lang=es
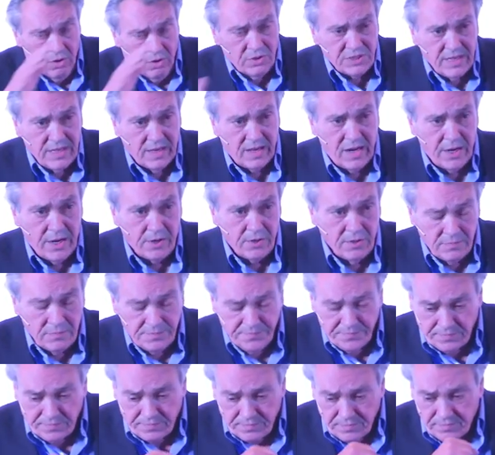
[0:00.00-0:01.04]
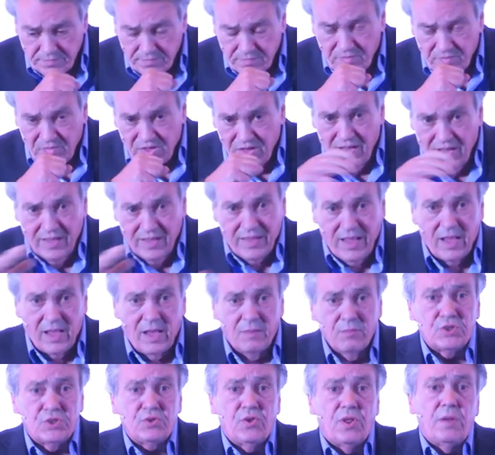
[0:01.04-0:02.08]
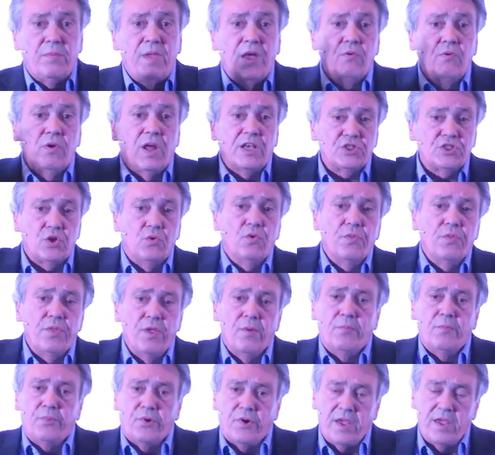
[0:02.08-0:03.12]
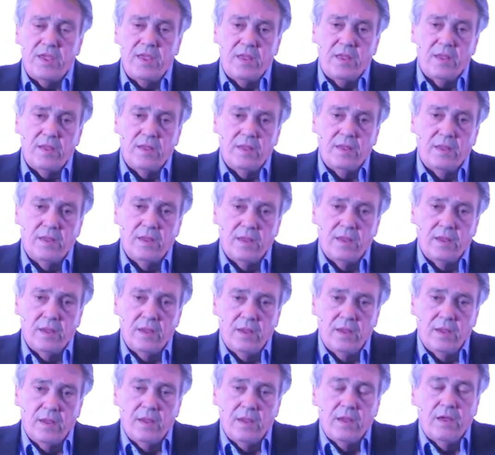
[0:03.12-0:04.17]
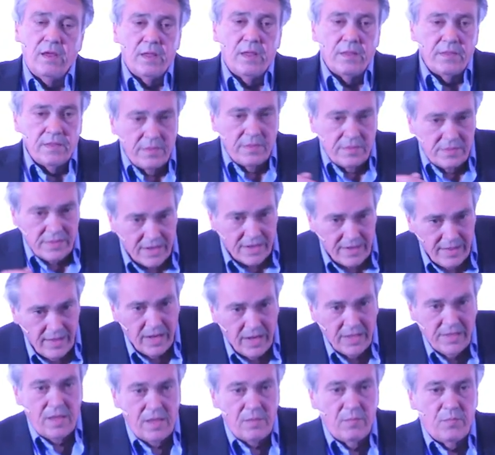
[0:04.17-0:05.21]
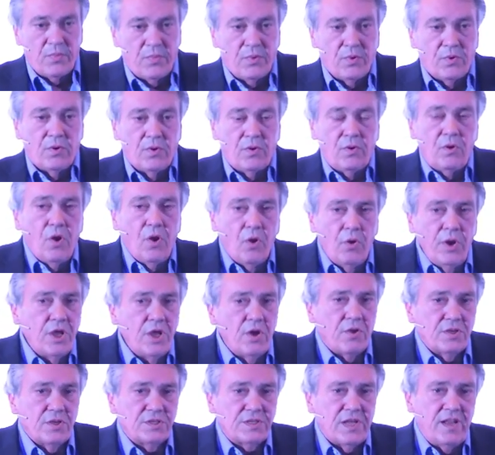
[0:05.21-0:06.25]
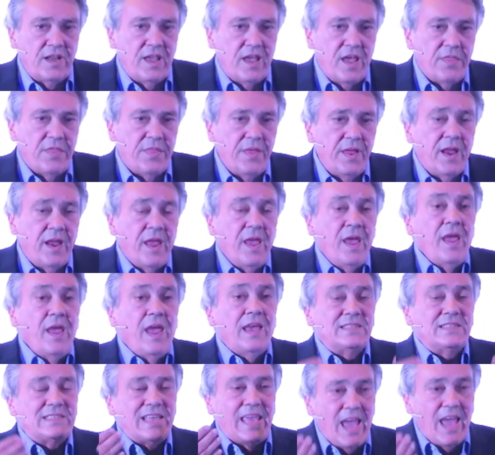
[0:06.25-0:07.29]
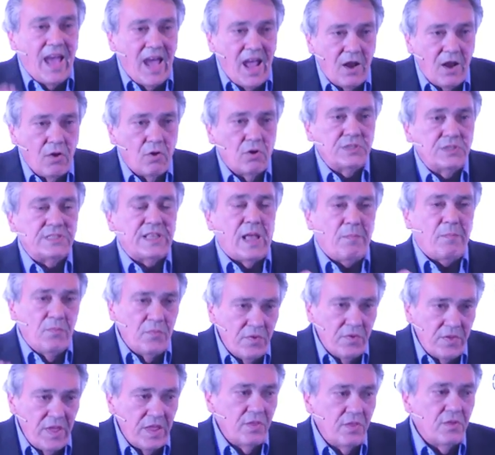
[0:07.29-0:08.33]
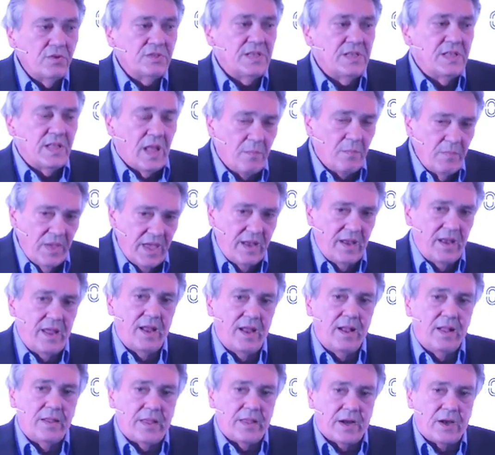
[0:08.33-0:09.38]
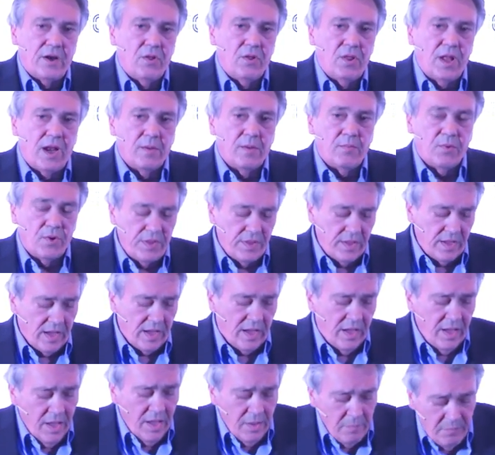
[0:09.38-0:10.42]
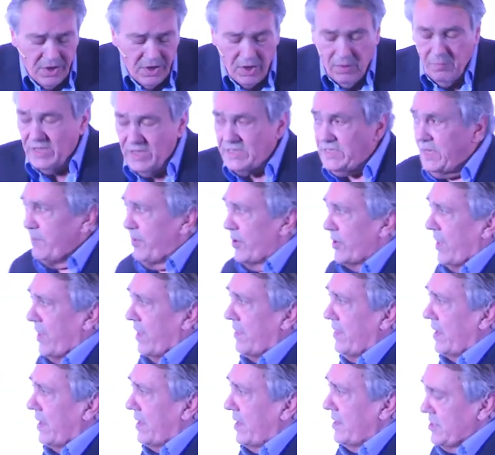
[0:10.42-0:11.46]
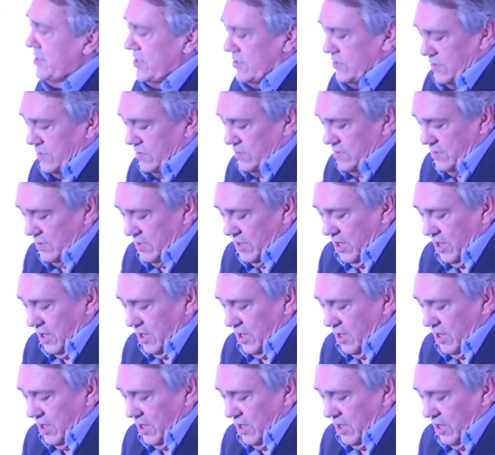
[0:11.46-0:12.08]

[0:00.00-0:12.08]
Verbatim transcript: pero no está claro que tengamos todavía una solución por ahí. Tardará tiempo. Lo único que os quería decir es que algo está moviéndose también en el terreno de la política. Pero más importante que esto,